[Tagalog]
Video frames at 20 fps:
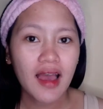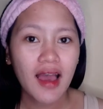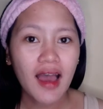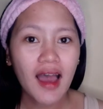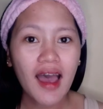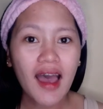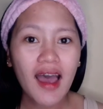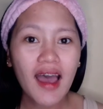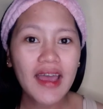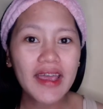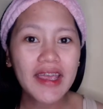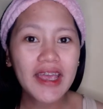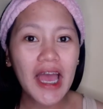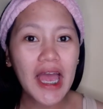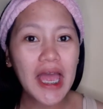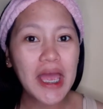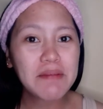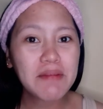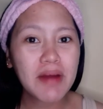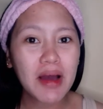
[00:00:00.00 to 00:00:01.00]

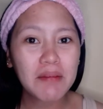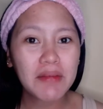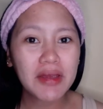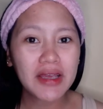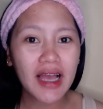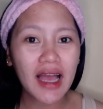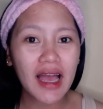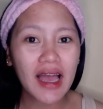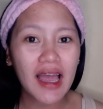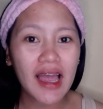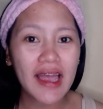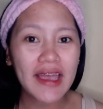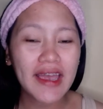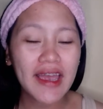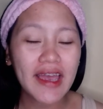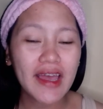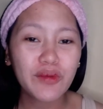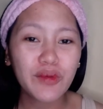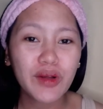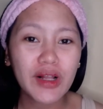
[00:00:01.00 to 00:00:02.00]
Hi! I'm Mami Kakay
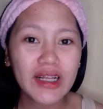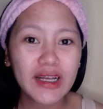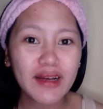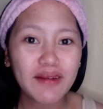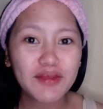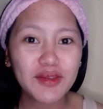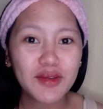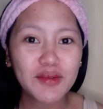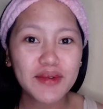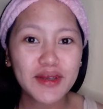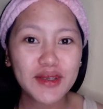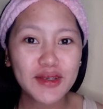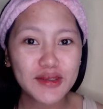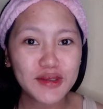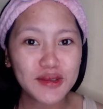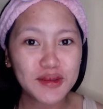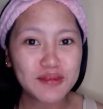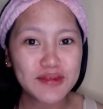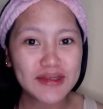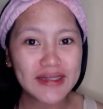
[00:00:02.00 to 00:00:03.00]
and welcome to my
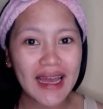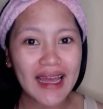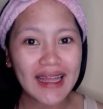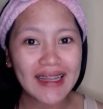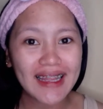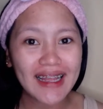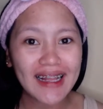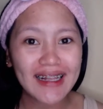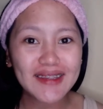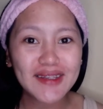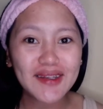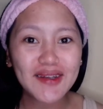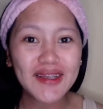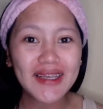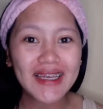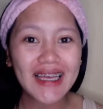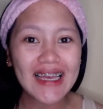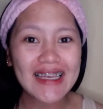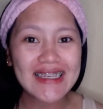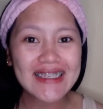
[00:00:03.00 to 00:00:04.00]
YouTube channel. Tuloy
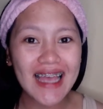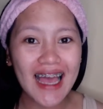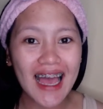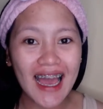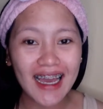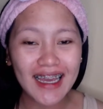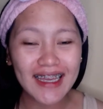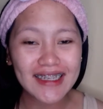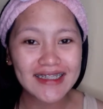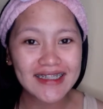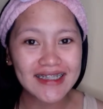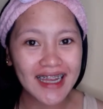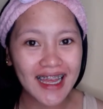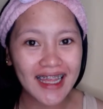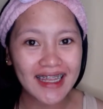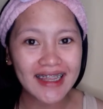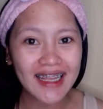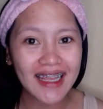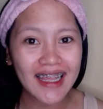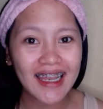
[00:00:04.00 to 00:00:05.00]
kayo sa aking
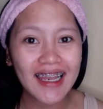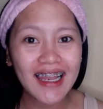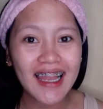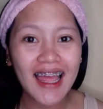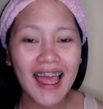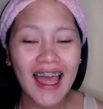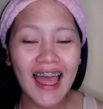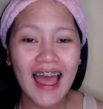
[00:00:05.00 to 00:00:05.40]
channel.